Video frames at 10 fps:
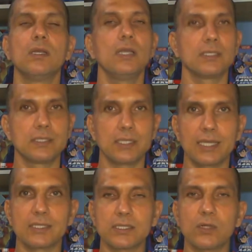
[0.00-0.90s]

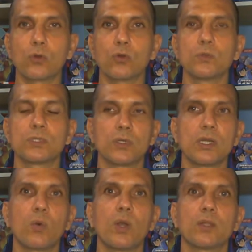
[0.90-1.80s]
Existen los ROMs, estoy de
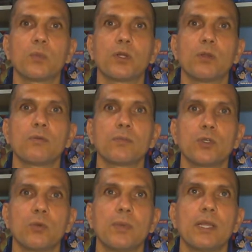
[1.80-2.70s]
acuerdo, pero yo,
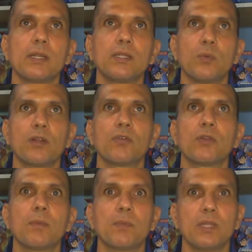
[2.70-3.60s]
yo, me,
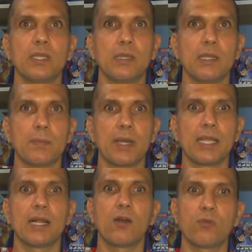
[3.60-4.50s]
refiero de,
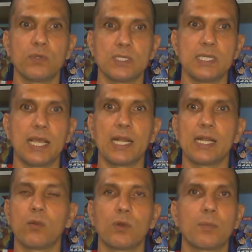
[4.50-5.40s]
manera oficial
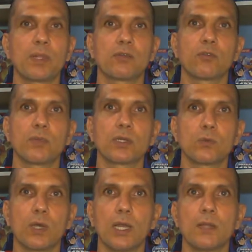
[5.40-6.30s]
a alguna plataforma
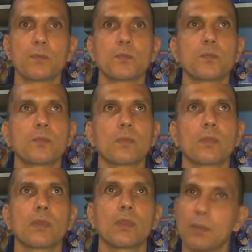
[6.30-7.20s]
actual,
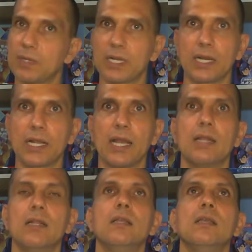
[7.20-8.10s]
de manera
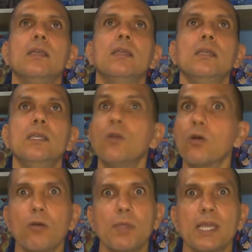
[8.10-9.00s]
legal. Y no,
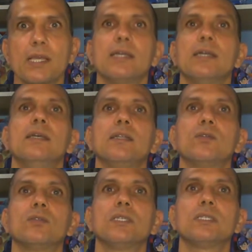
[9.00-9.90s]
no había.
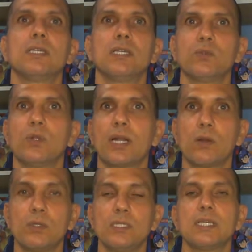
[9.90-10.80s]
Entonces es una gran
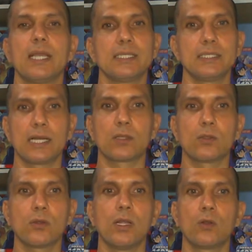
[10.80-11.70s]
noticia. Es
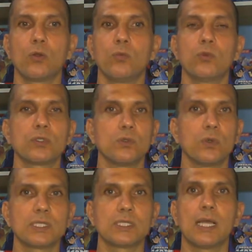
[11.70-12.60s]
cierto, el room no, no
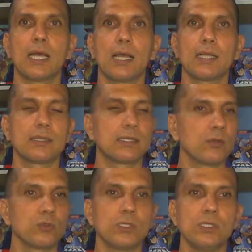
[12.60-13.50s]
está
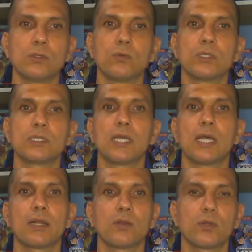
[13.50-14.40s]
traducido, no
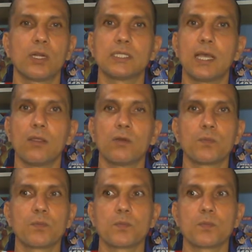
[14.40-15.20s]
está regionalizado